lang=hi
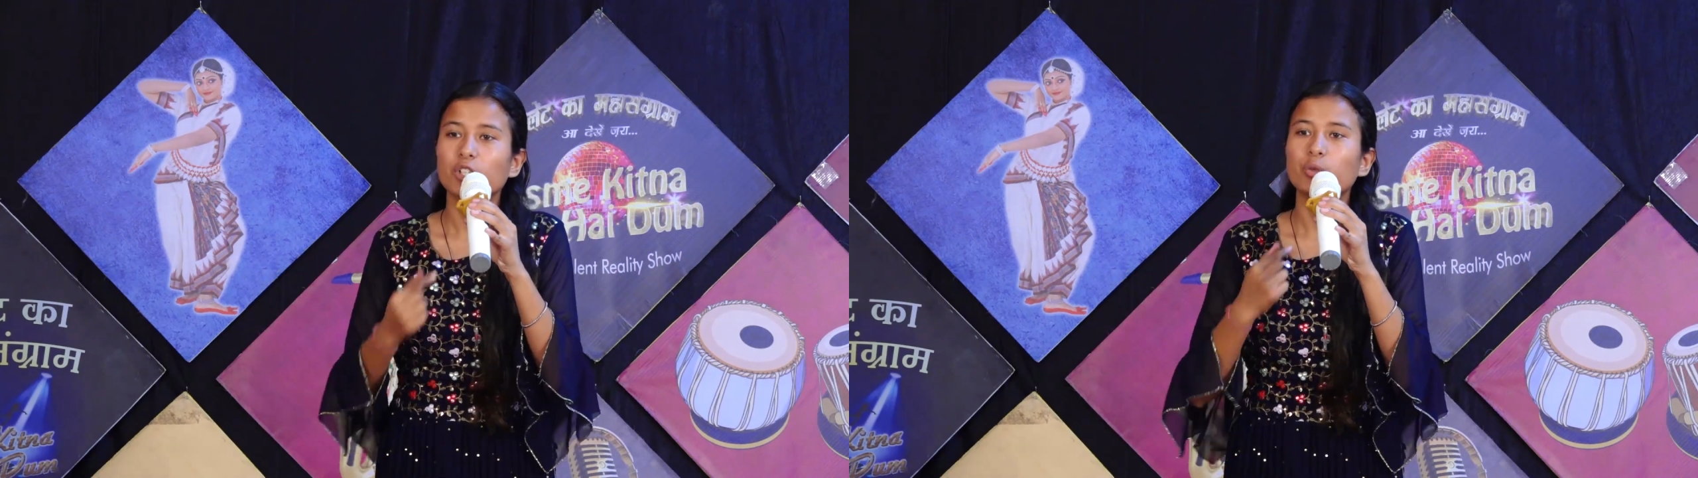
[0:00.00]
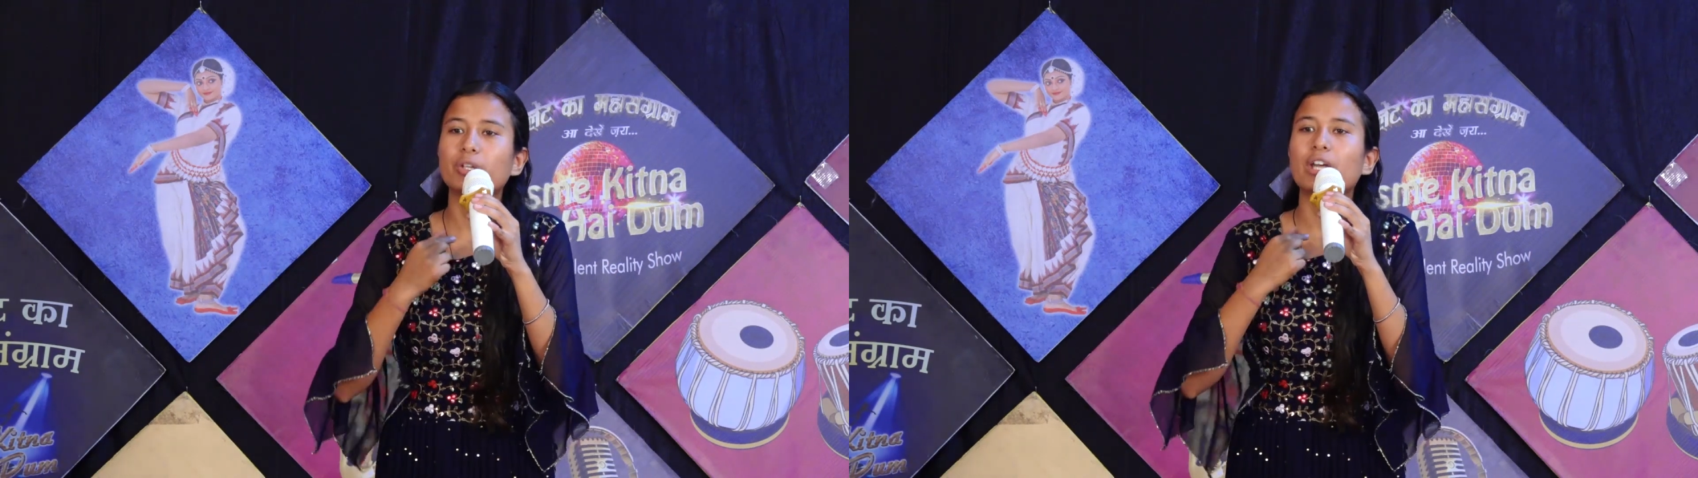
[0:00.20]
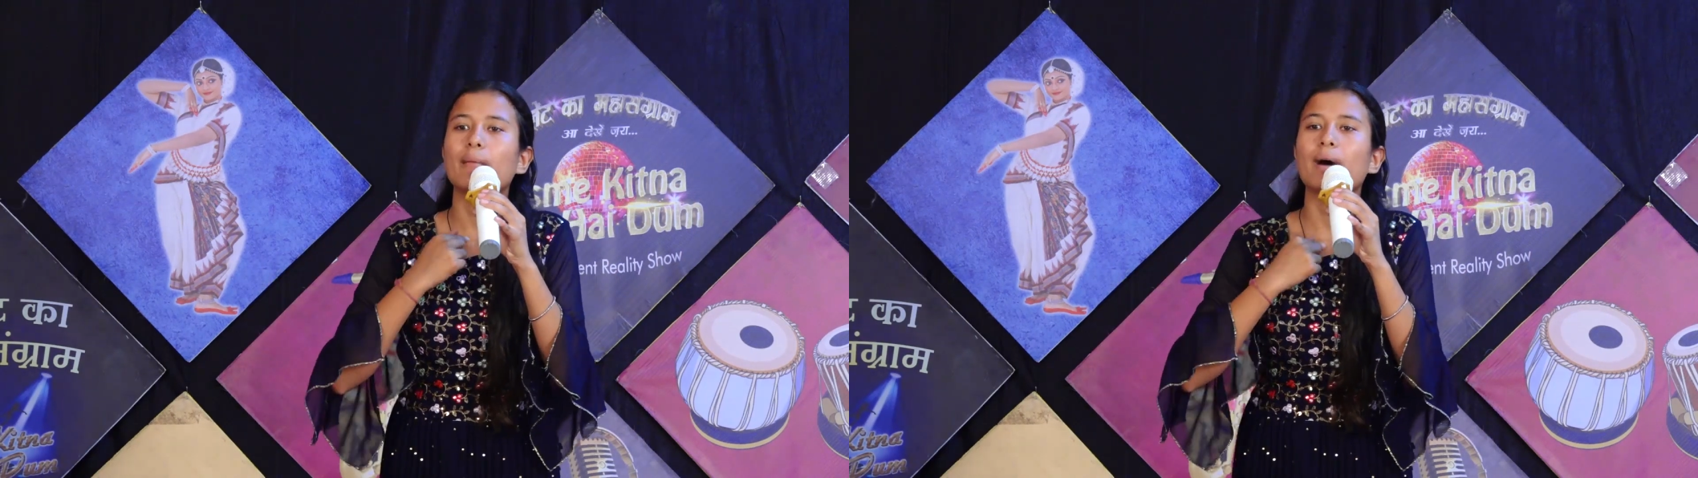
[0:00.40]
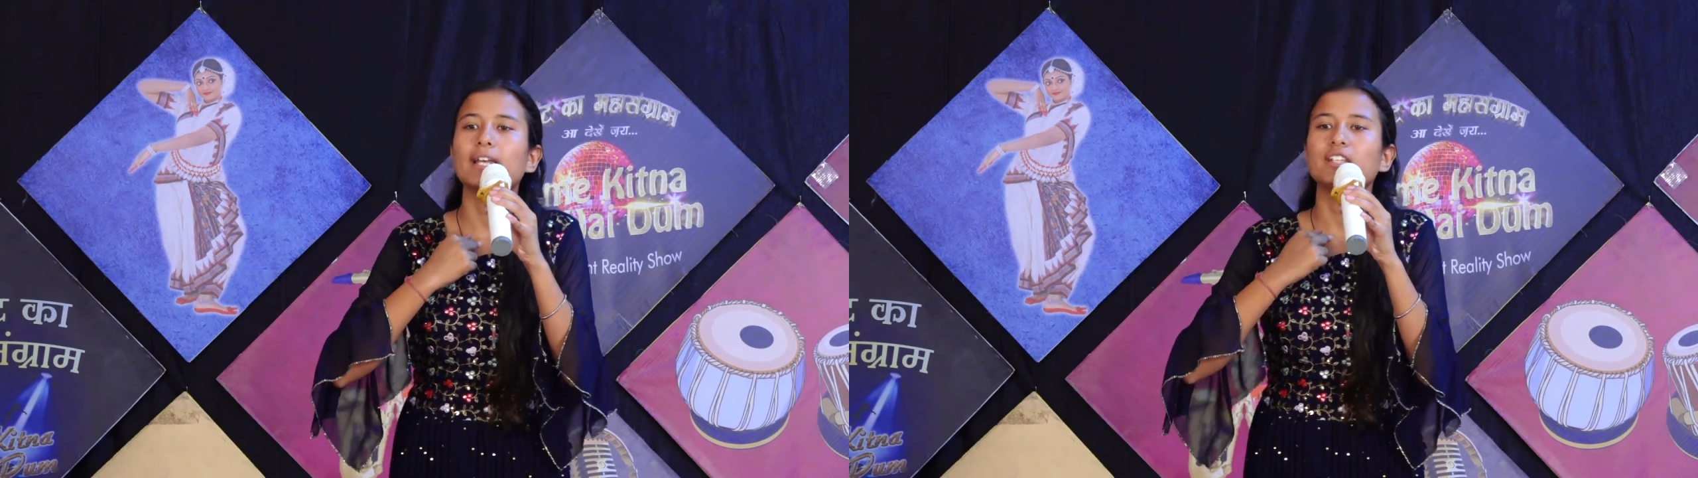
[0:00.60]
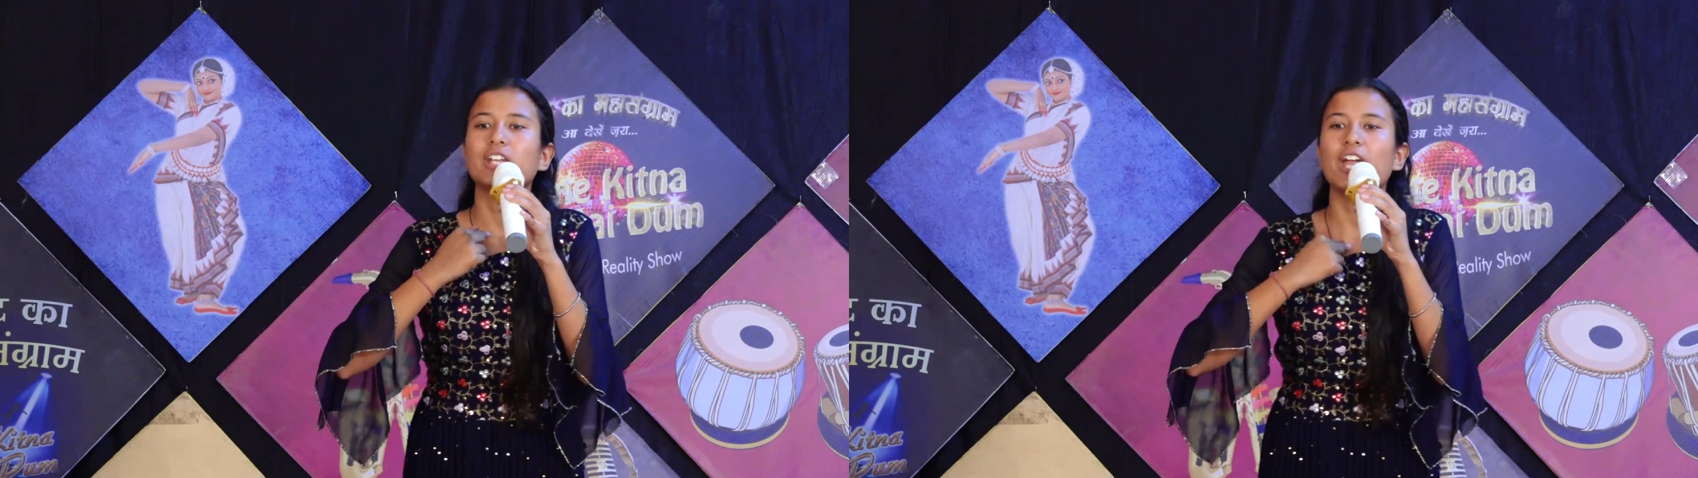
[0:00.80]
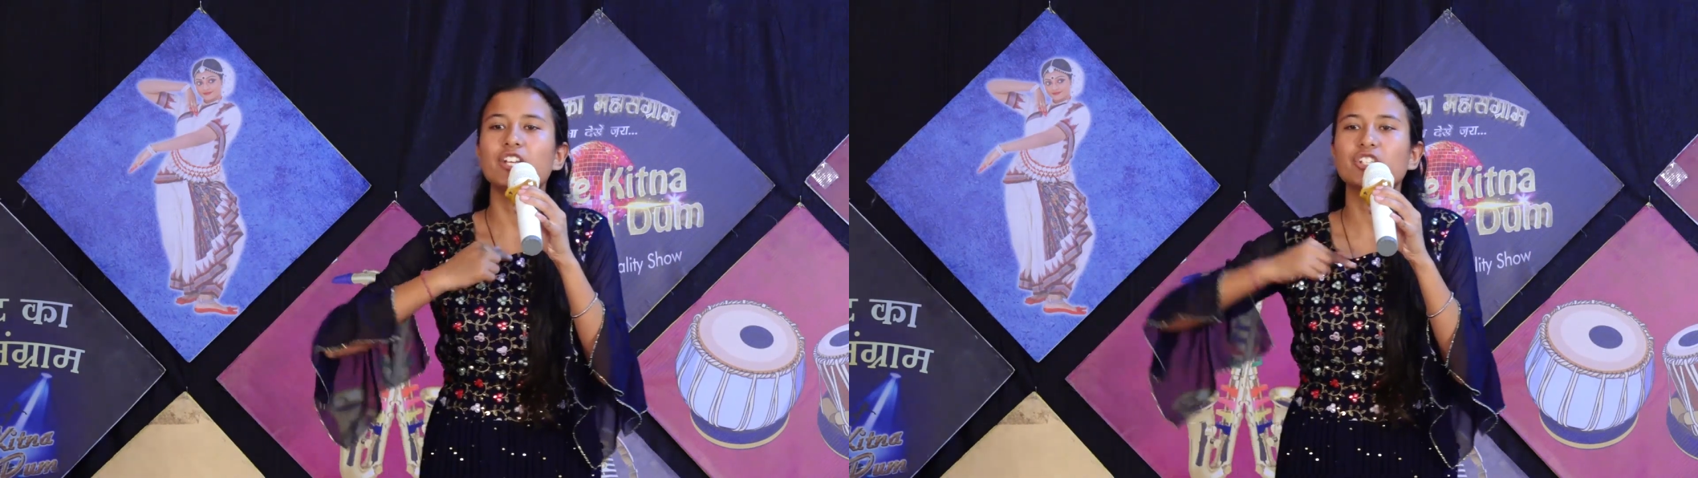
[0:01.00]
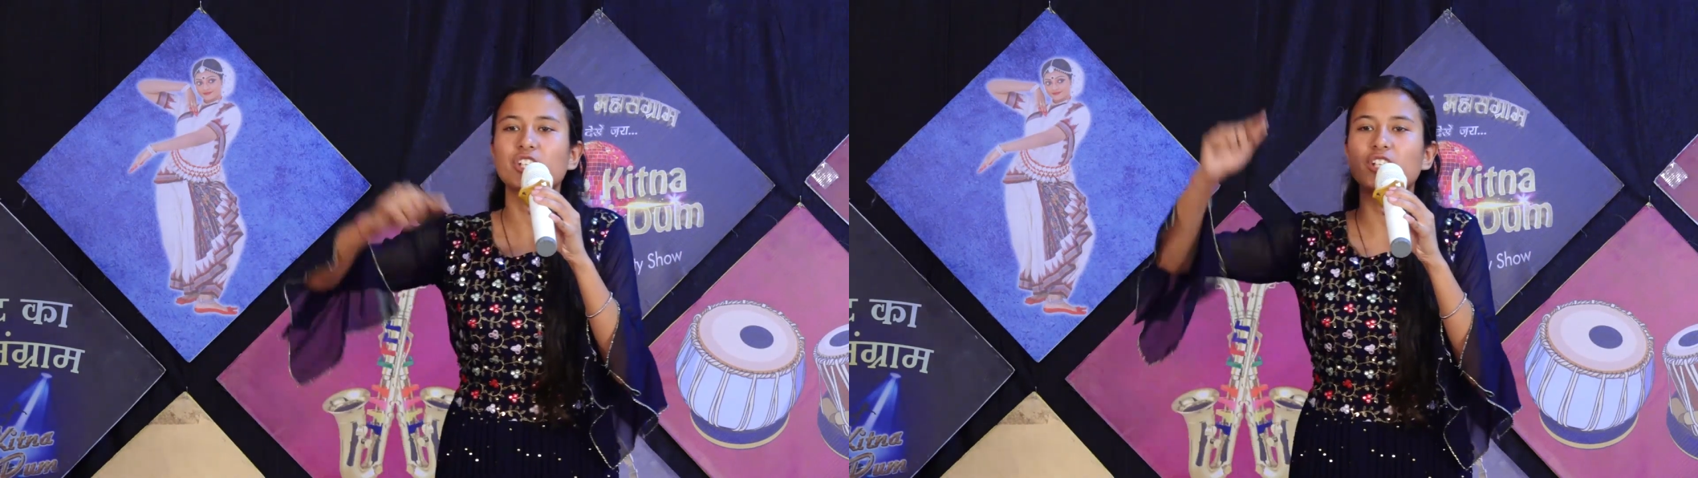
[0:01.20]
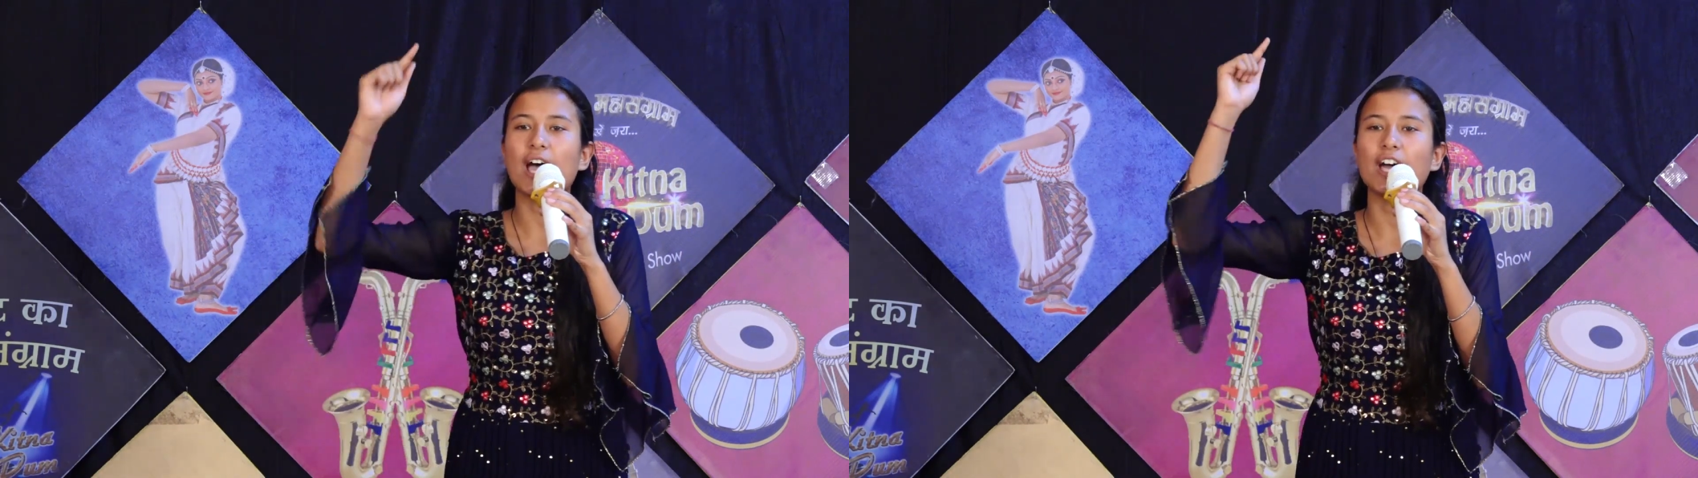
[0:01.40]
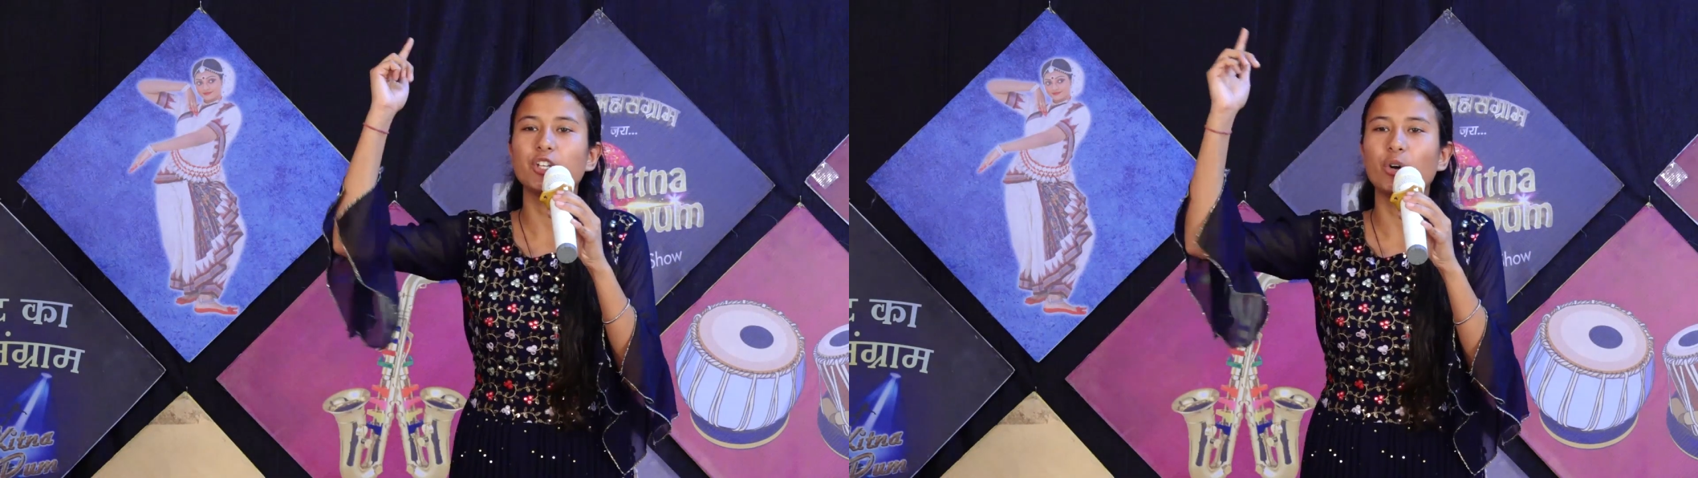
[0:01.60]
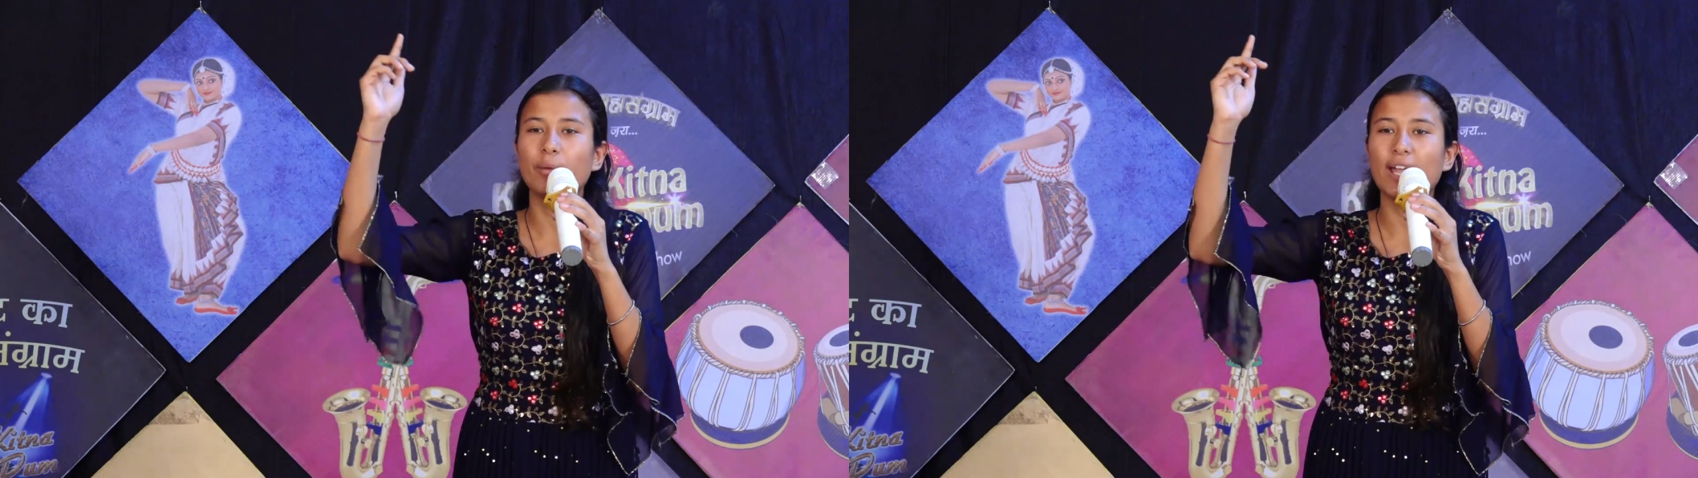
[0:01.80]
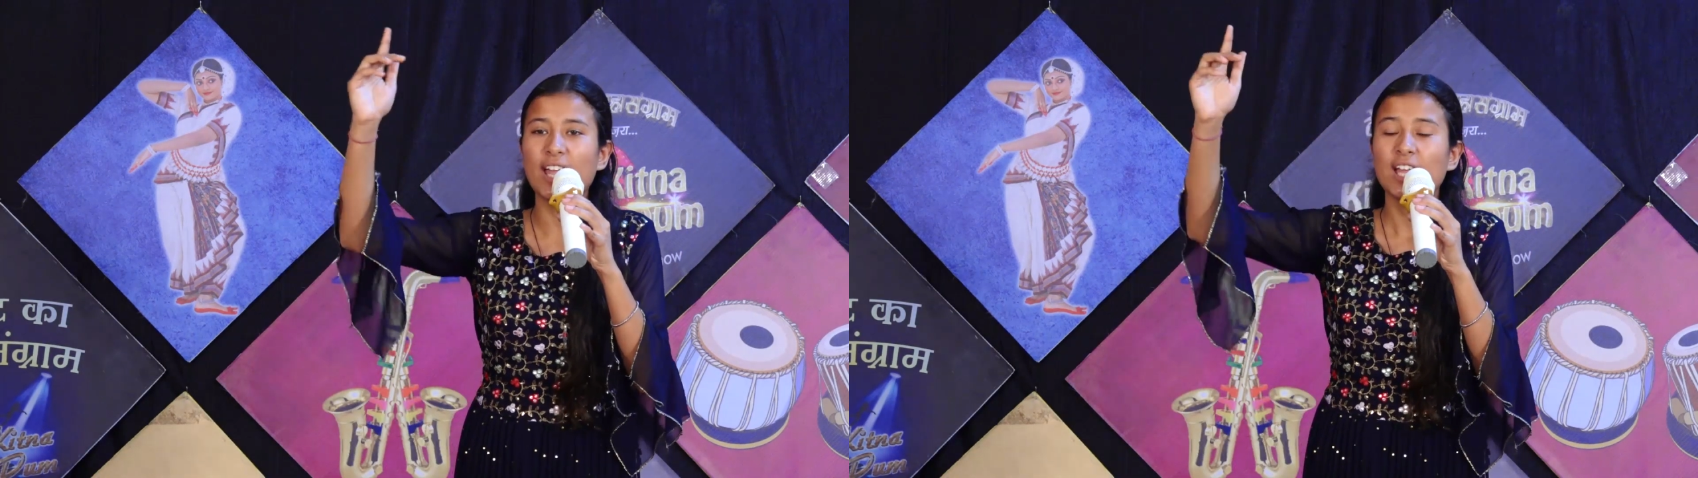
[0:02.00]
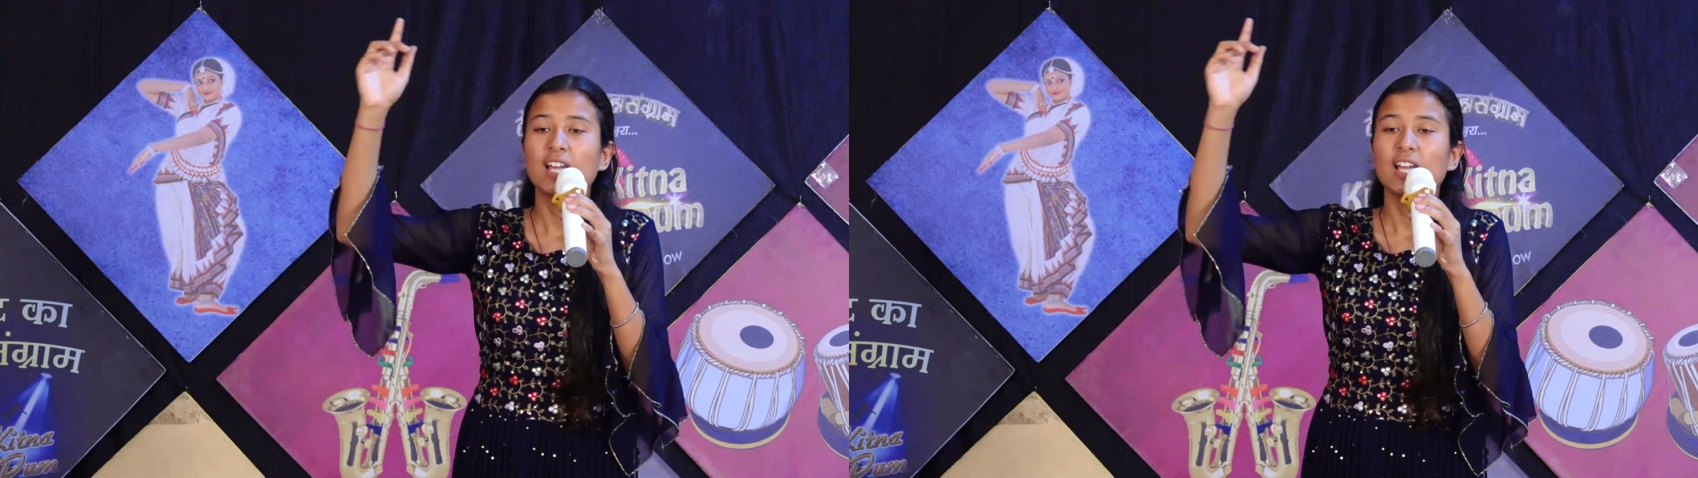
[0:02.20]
क्योंकि हमारी देश की नारियों में